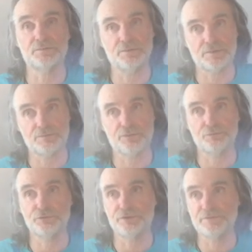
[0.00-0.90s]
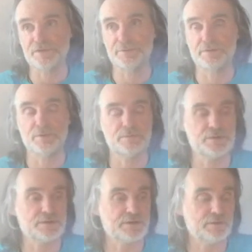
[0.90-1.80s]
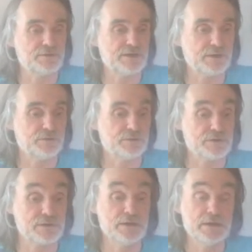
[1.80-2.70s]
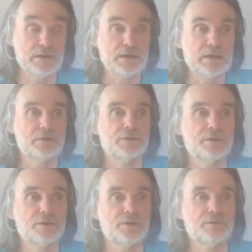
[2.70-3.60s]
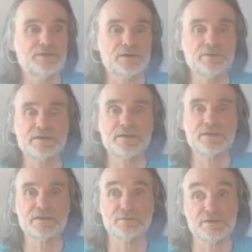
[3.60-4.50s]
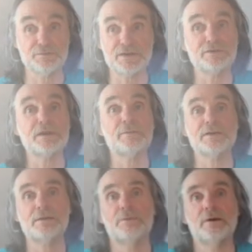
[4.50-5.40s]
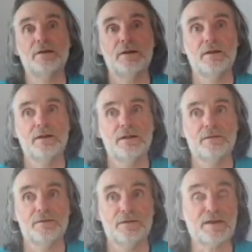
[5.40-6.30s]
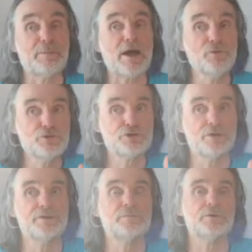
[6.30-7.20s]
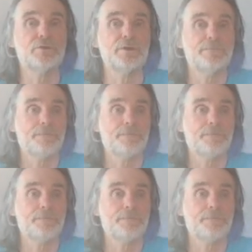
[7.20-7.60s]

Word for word: Hein. pour, le plutonium, ça peut être même des centaines de siècles. Donc, euh, vous êtes coincé avec ça. Donc c'est pour ça qu'on démantèle pas. Il n'a pas une seule démantelée.